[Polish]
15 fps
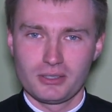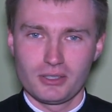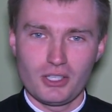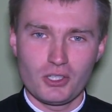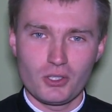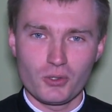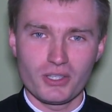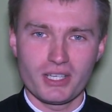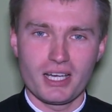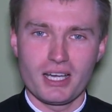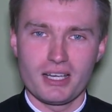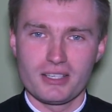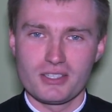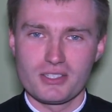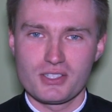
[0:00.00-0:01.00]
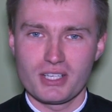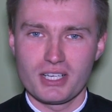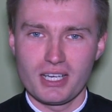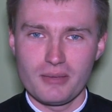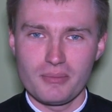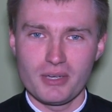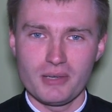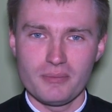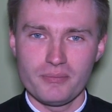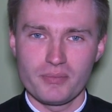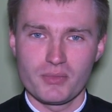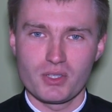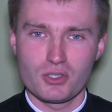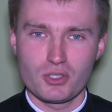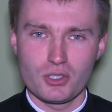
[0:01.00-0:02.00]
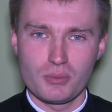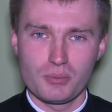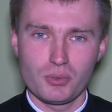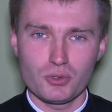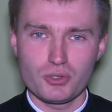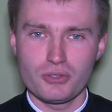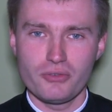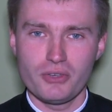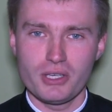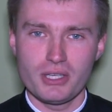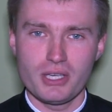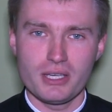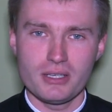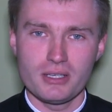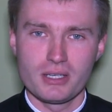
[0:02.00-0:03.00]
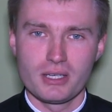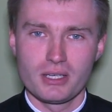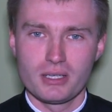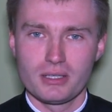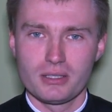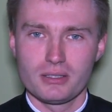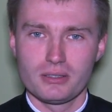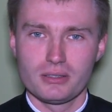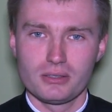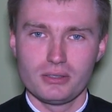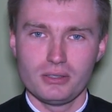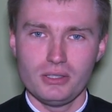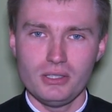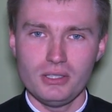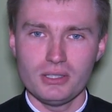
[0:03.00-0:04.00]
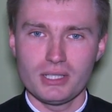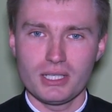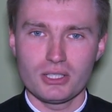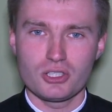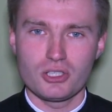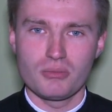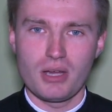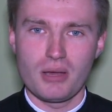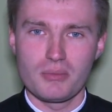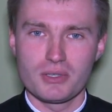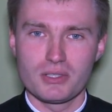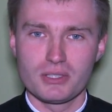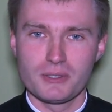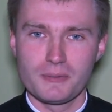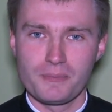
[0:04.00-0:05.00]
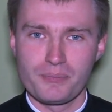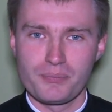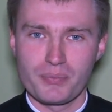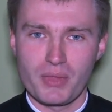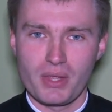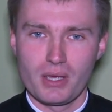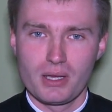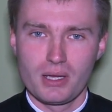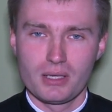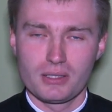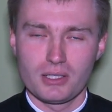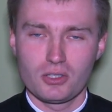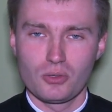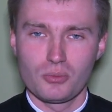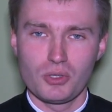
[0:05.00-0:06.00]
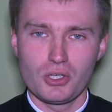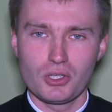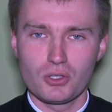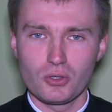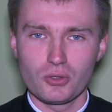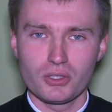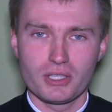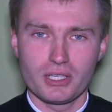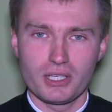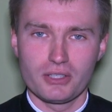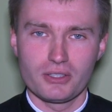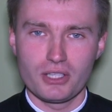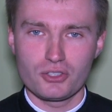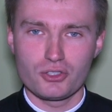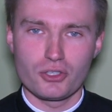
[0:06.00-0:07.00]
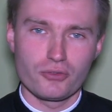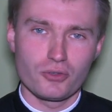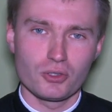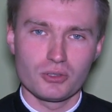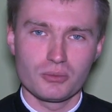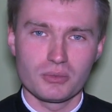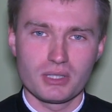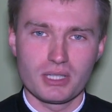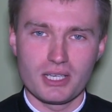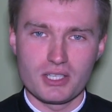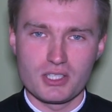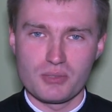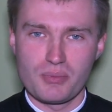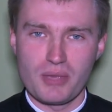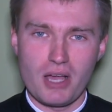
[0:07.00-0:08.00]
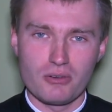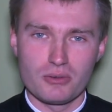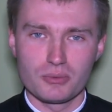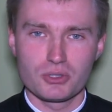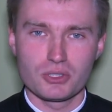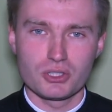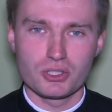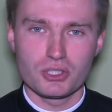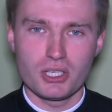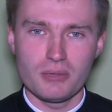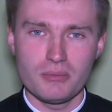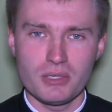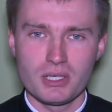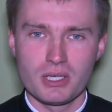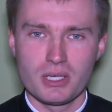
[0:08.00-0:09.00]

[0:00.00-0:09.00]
Ikonka z chlebem, czyli pożywienie i także mamy taką ikonkę na czerwonym tle z białym krzyżem,